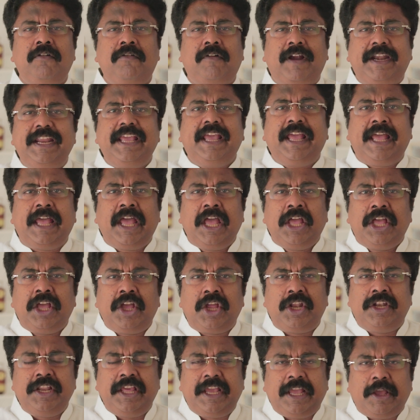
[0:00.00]
வழியை
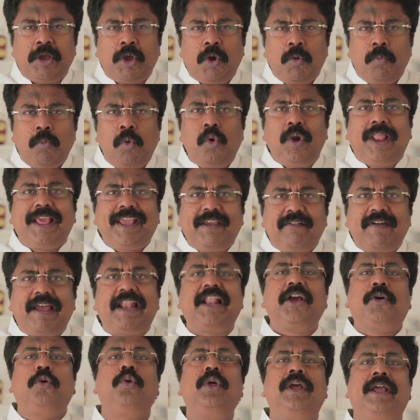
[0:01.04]
நீங்கள் மூளைக்கு
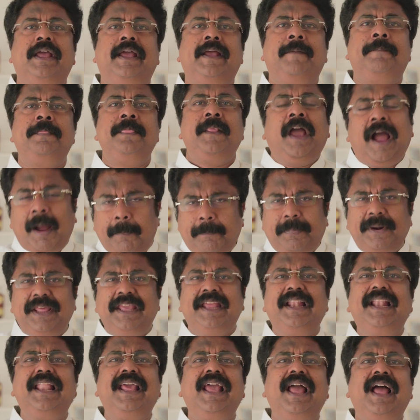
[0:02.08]
வேலை கொடுங்க அப்படி
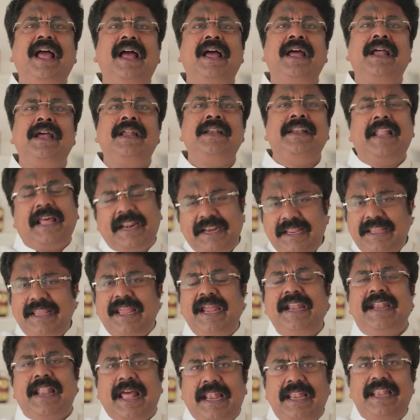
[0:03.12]
இல்லையா நிறைய
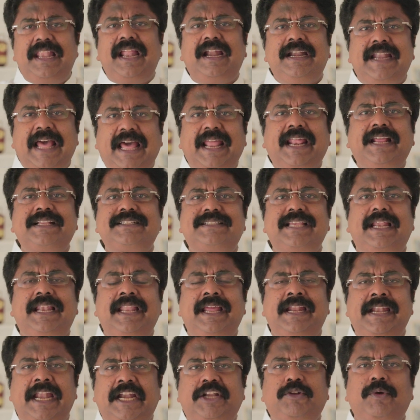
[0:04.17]
நல்ல டைரக்ட்
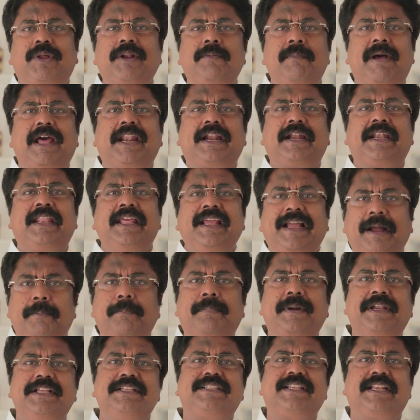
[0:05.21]
செல்லிங் நெட்ஒர்க் மார்க்கெட்டிங்
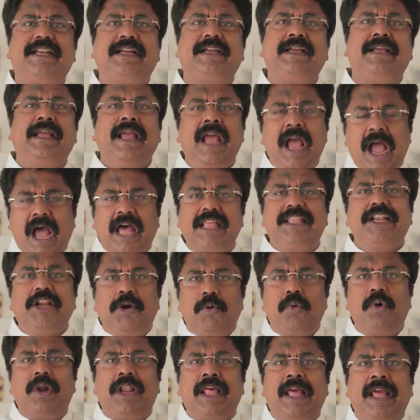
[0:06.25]
கம்பெனிஸ் இருக்குது அதில்
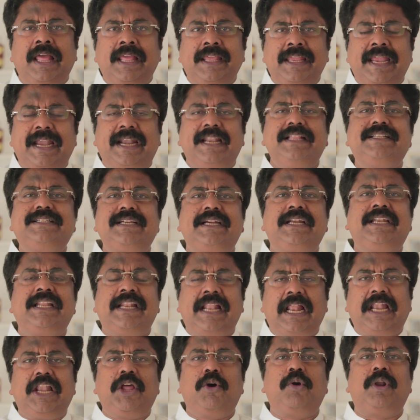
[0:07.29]
உங்களை இணைச்சிக்கிட்டு
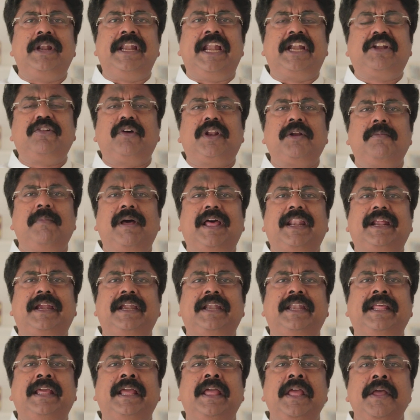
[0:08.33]
நல்ல ஒரு நெட்ஒர்க்
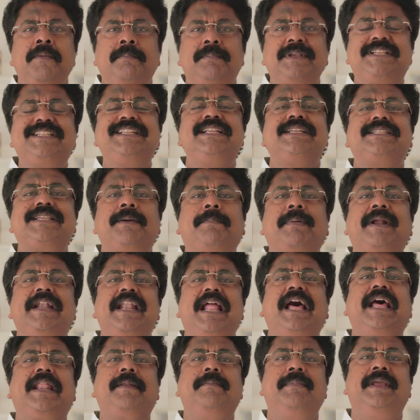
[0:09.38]
மார்க்கெட்டிங் பிஸ்னஸை பண்ண
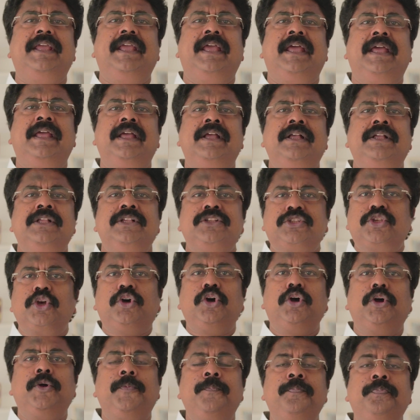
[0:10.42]
ஆரம்பிங்க ஸோ
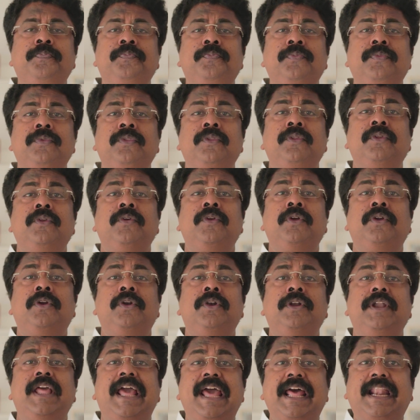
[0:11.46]

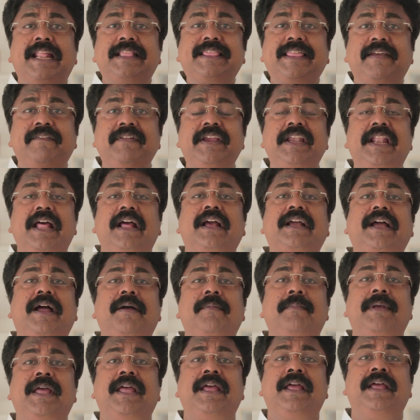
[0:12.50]
நேரத்தை
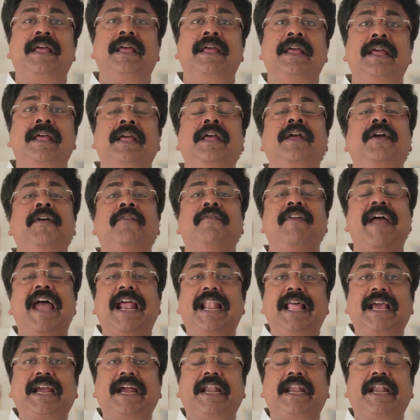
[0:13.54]
வீணாக்காமல் வேலை